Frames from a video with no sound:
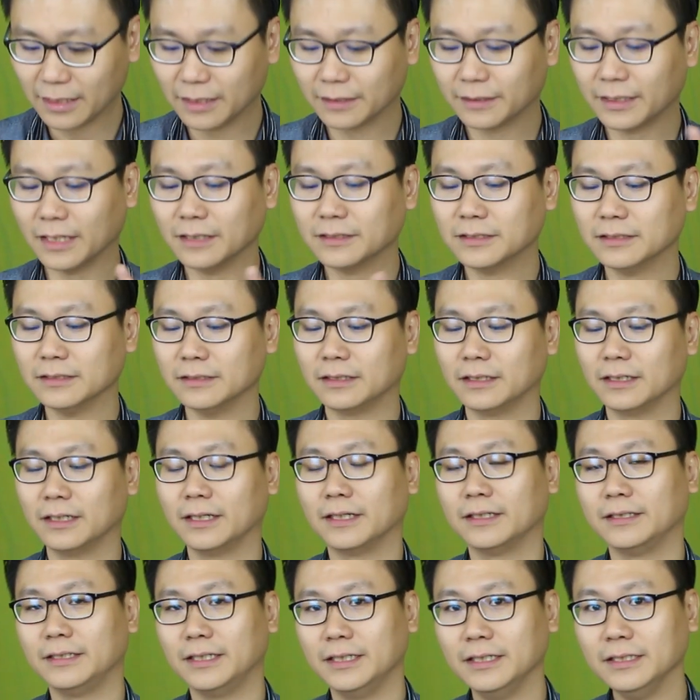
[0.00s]
但是
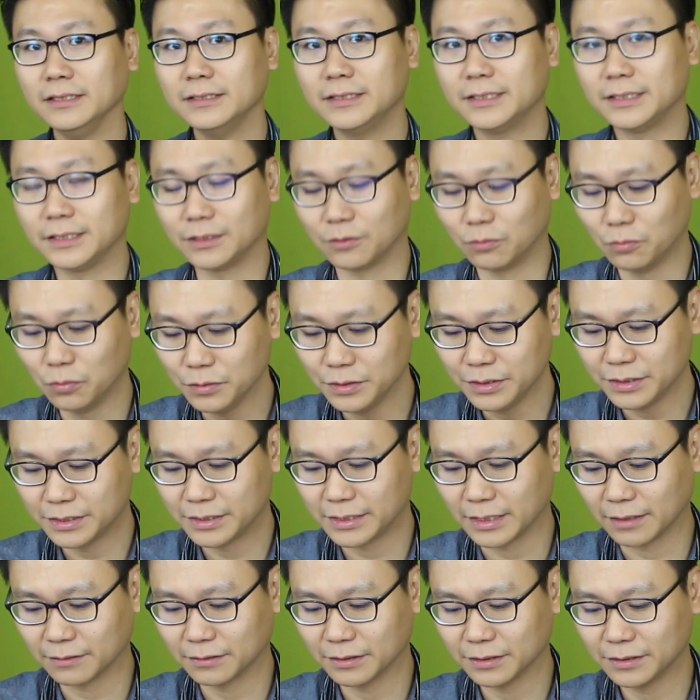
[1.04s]
引起混
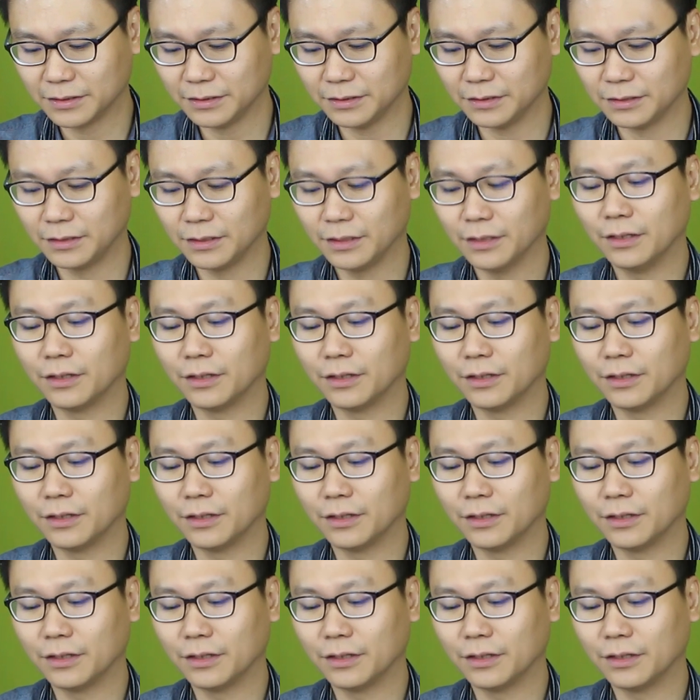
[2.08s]
淆的是，